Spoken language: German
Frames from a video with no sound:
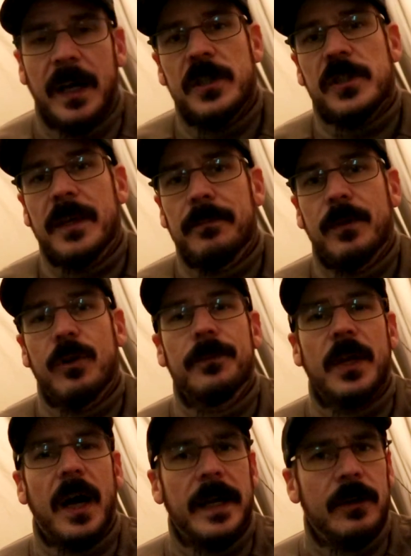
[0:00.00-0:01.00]
äh, reinschreibt,
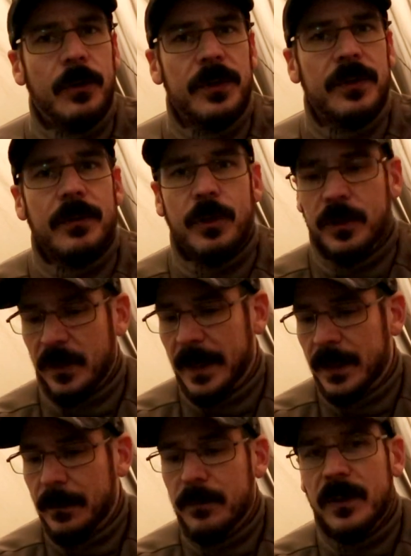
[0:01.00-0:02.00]
bekommt ihr ein Los und könnt
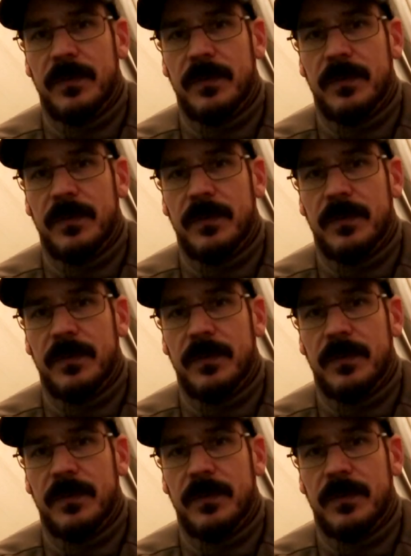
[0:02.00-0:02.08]
teilnehmen.